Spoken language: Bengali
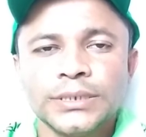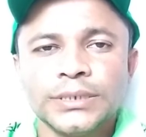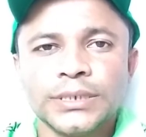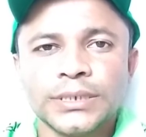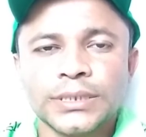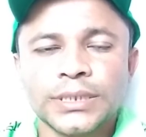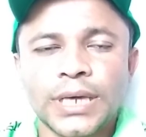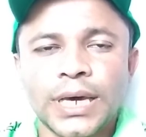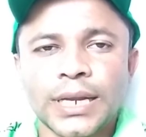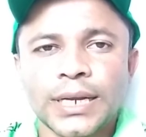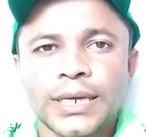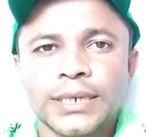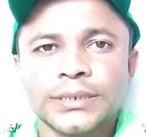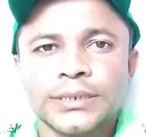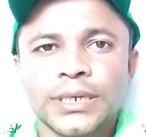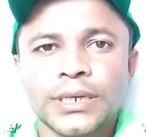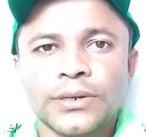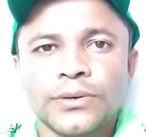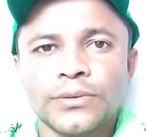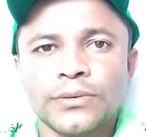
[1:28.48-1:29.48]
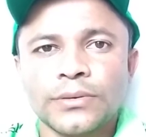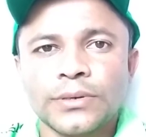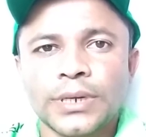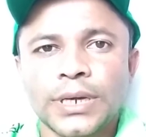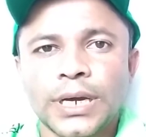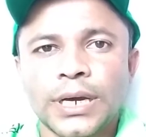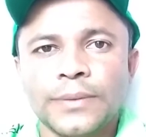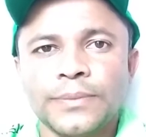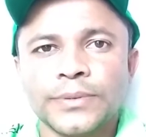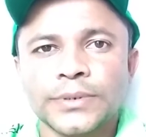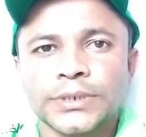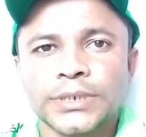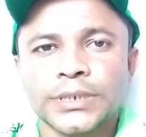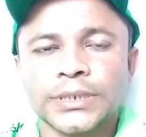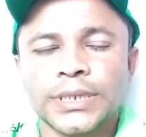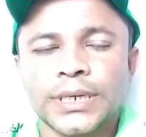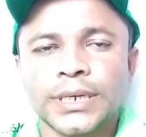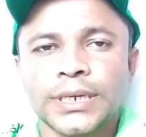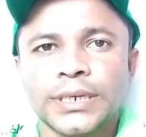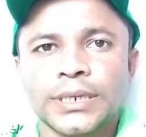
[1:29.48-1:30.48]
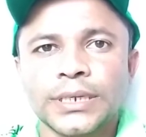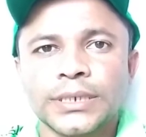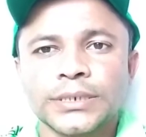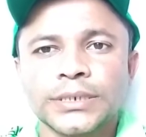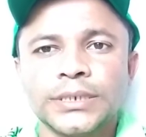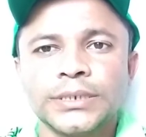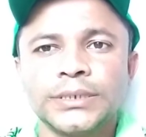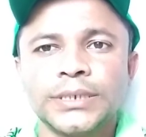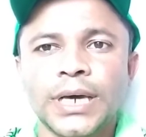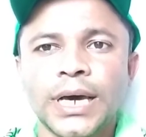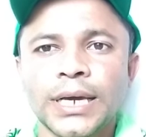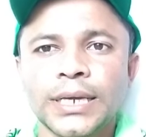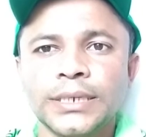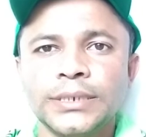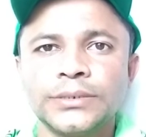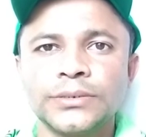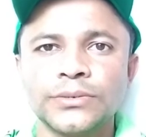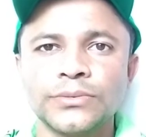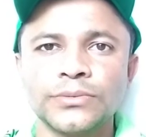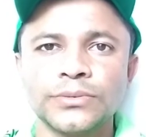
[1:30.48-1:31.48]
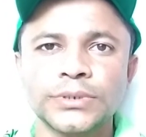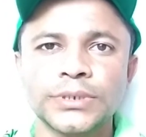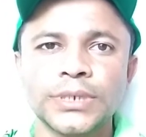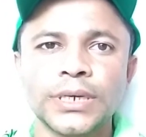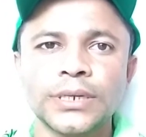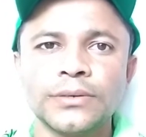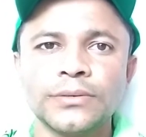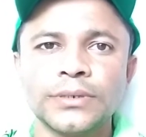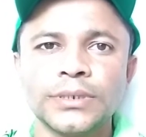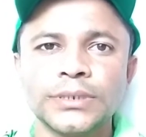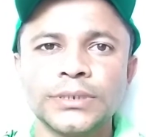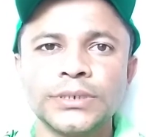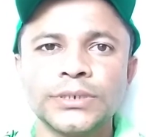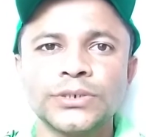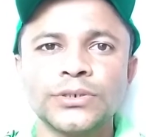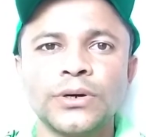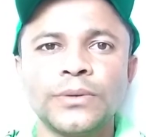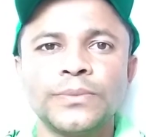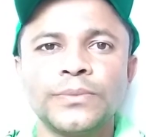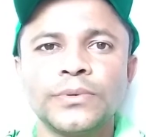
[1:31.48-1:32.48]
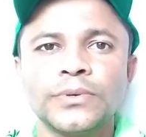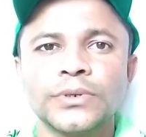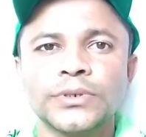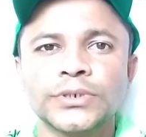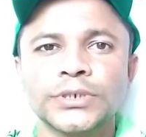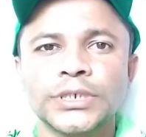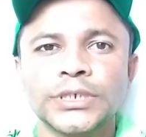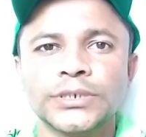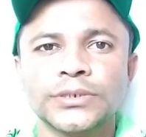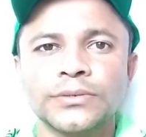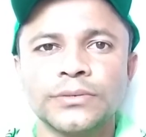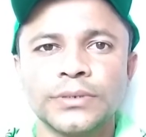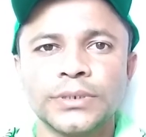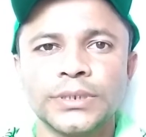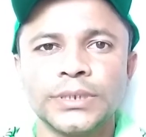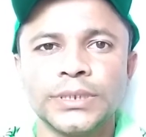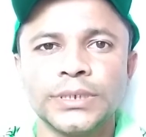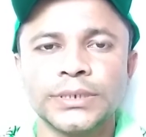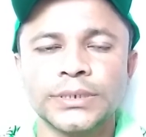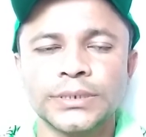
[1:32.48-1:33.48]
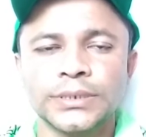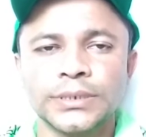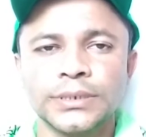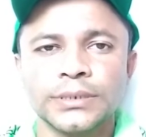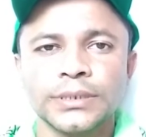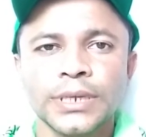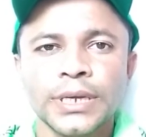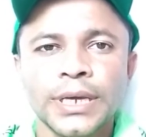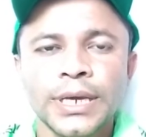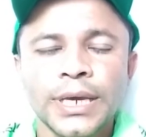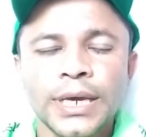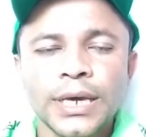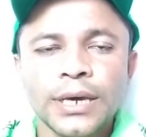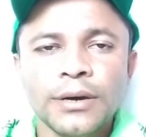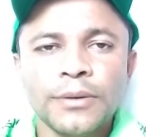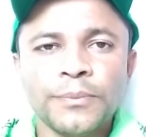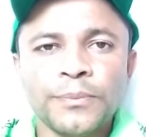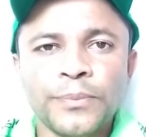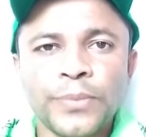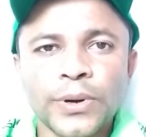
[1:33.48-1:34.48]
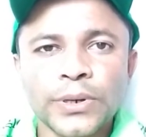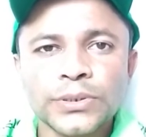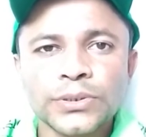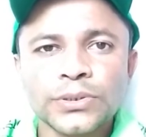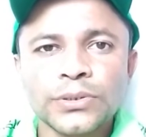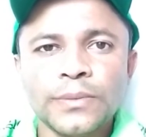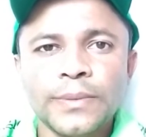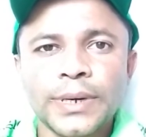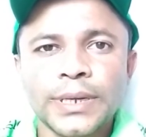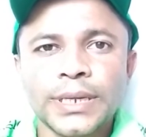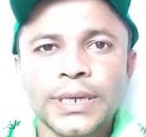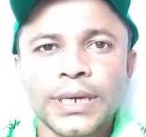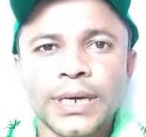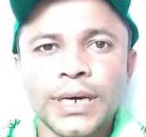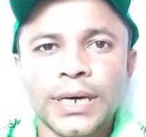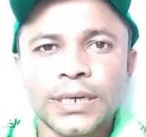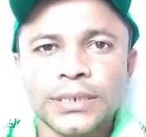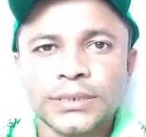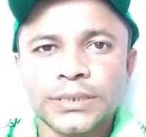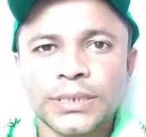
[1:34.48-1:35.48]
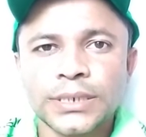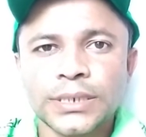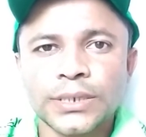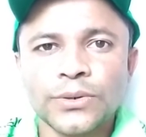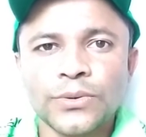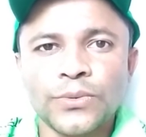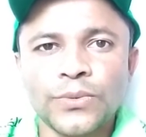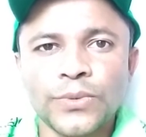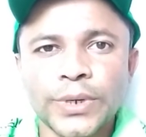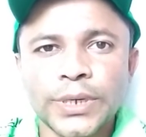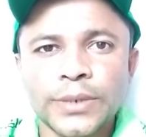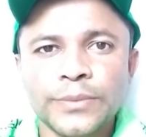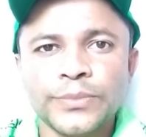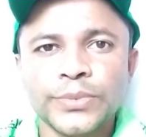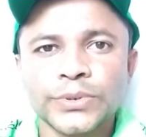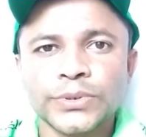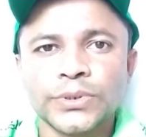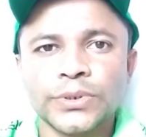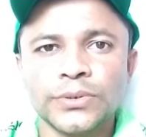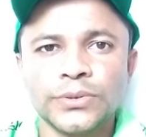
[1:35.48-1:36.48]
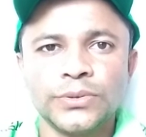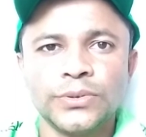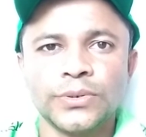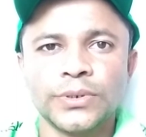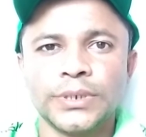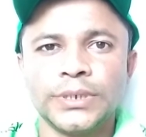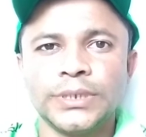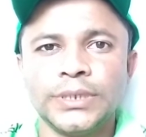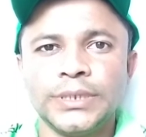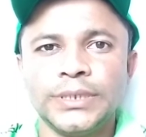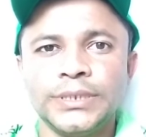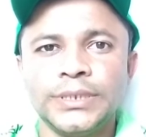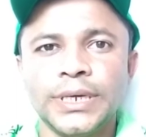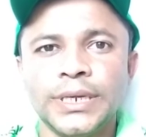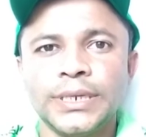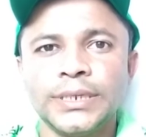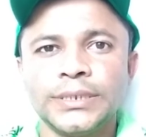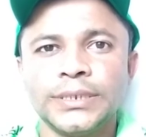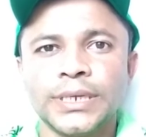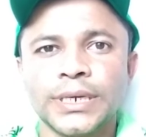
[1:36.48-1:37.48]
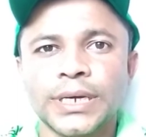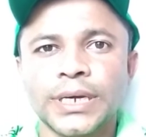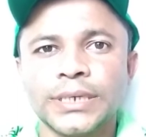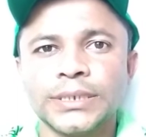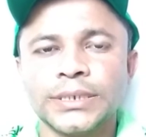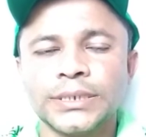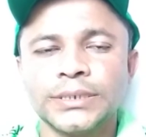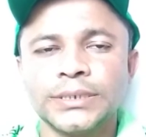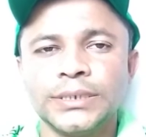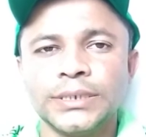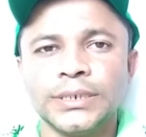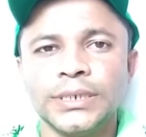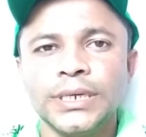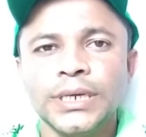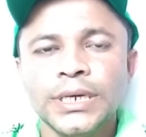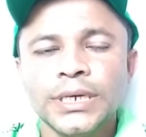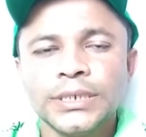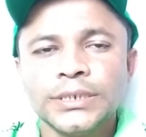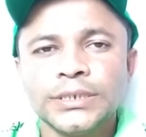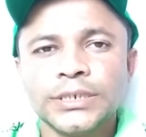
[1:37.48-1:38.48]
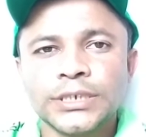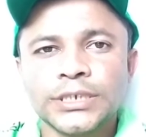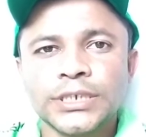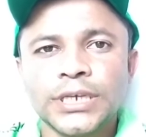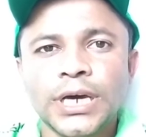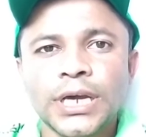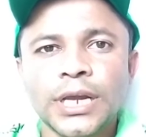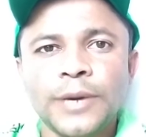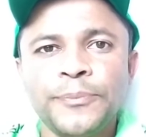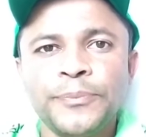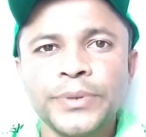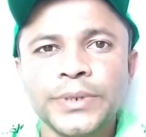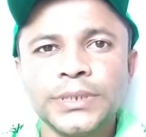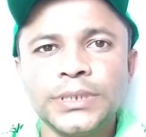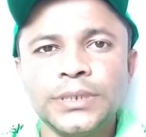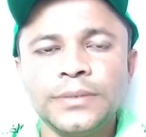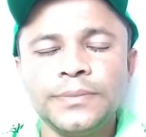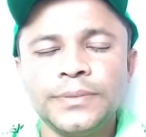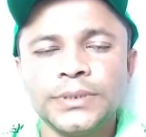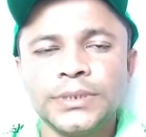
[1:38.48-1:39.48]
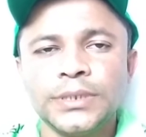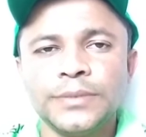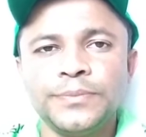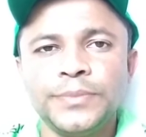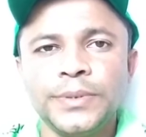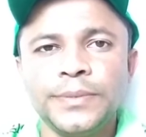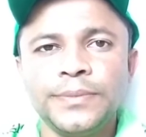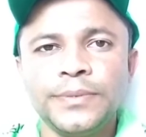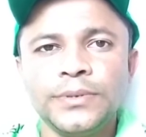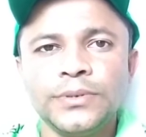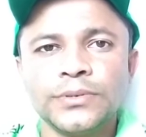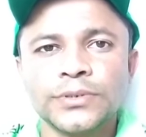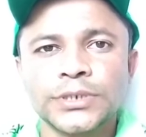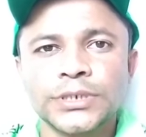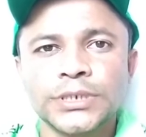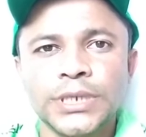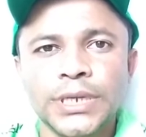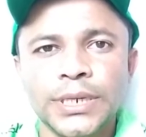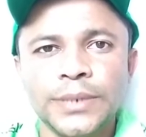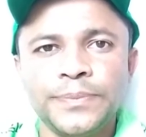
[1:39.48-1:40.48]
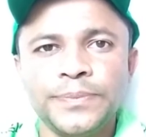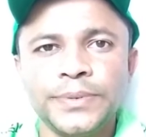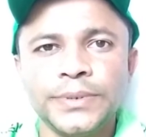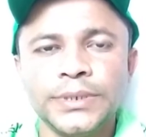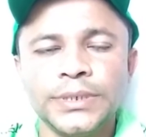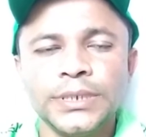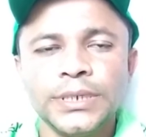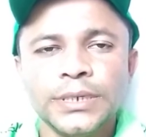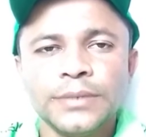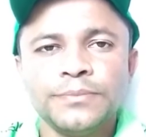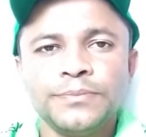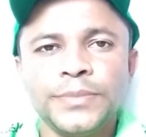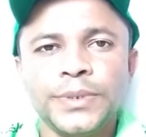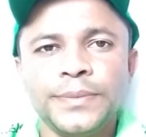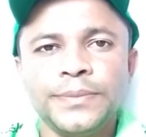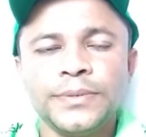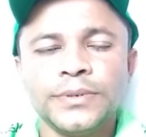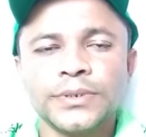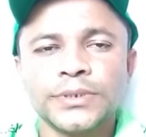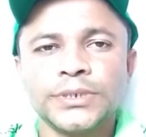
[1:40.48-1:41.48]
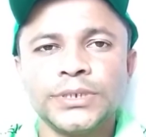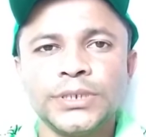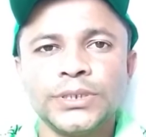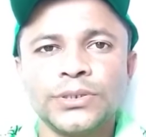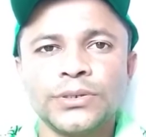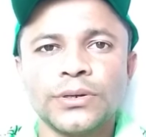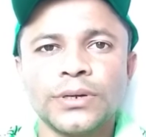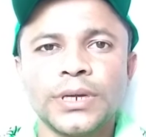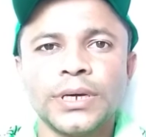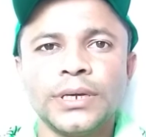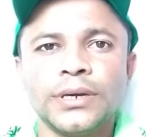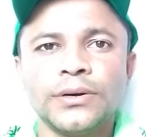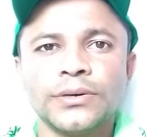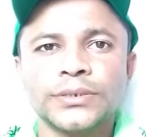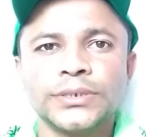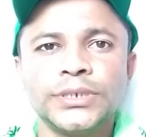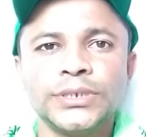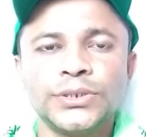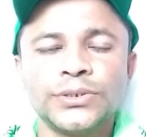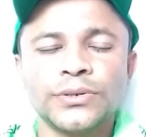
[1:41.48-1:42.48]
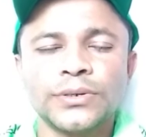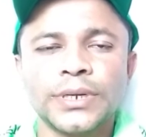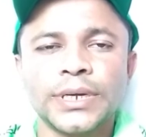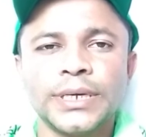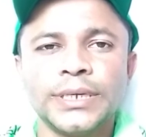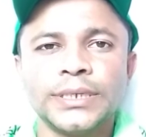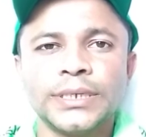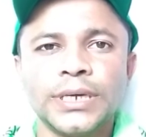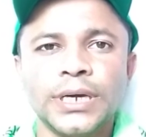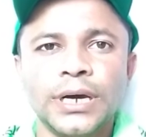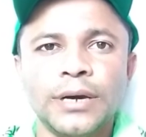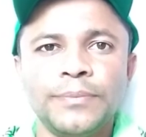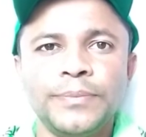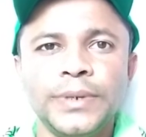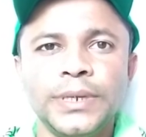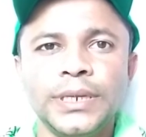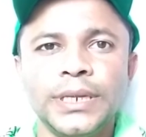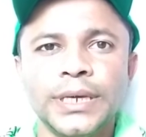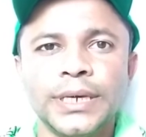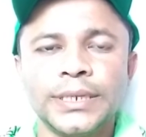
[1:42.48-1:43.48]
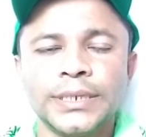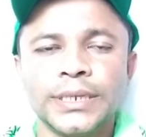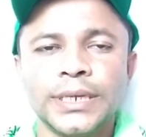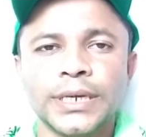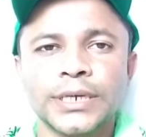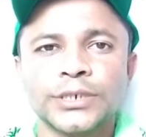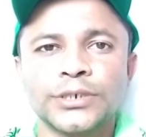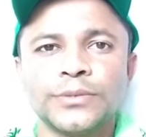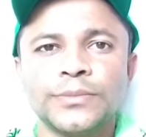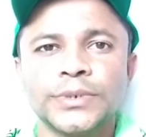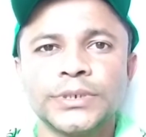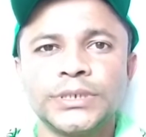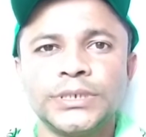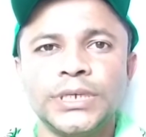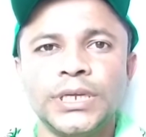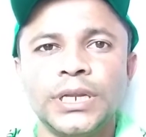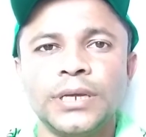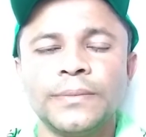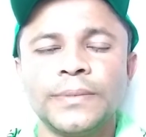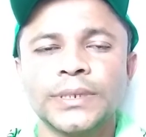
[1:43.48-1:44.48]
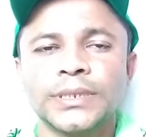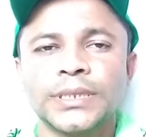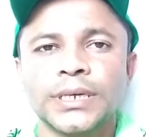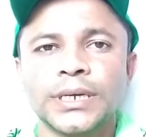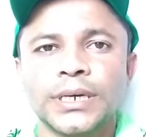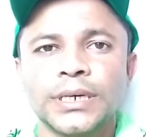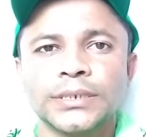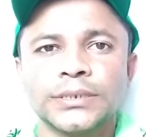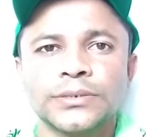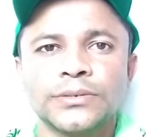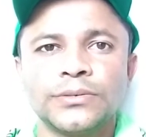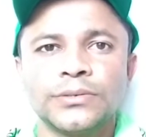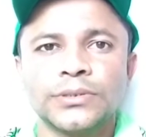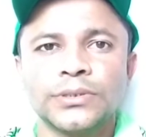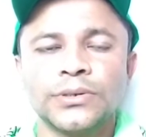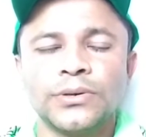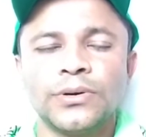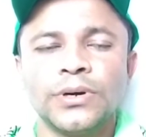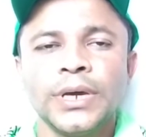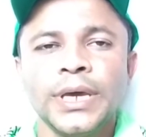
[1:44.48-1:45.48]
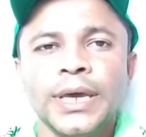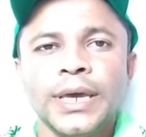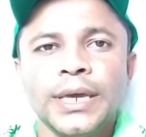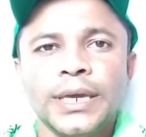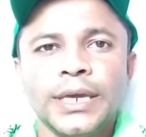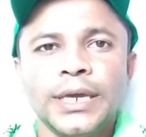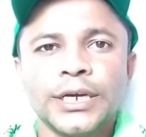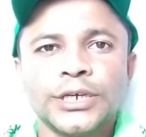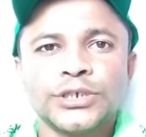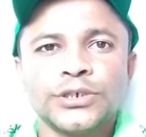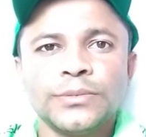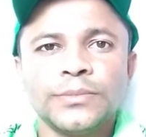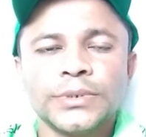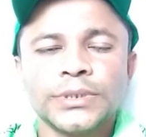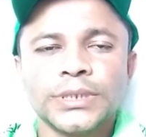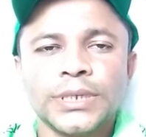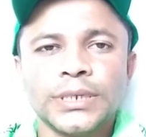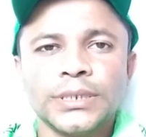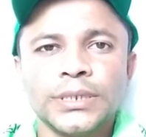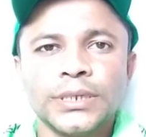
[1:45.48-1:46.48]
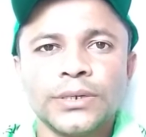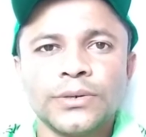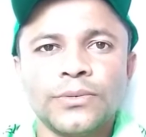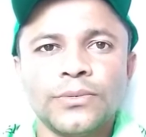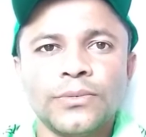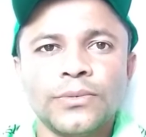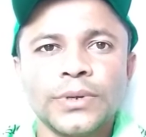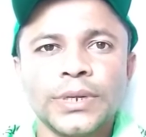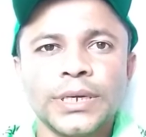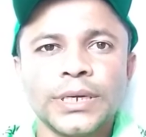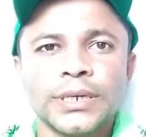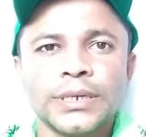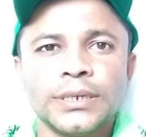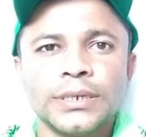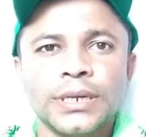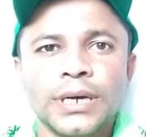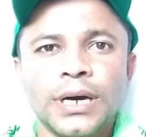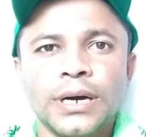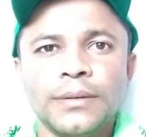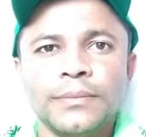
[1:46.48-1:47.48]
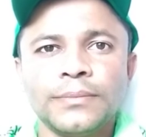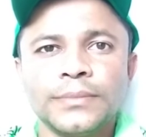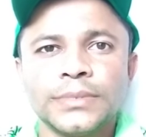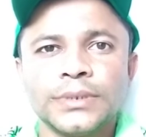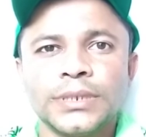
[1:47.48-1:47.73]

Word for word: যে তার কাছে আর কোনো টাকা পয়সা থাকে না সে যা কিছু রোজগার করেছে সবগুলো শেষ করে দিয়েছে বর্তমানে আজ থেকে কয়েক বছর ধরে ইদানিং দেখা যাচ্ছে যে সারা পৃথিবীতে বিভিন্ন শিল্পী বিভিন্ন চিত্রনায়ক চিত্রনায়িকা বিলেন একসময় সিনেমাতে কাজ করত একসময় তাদের অনেক নাম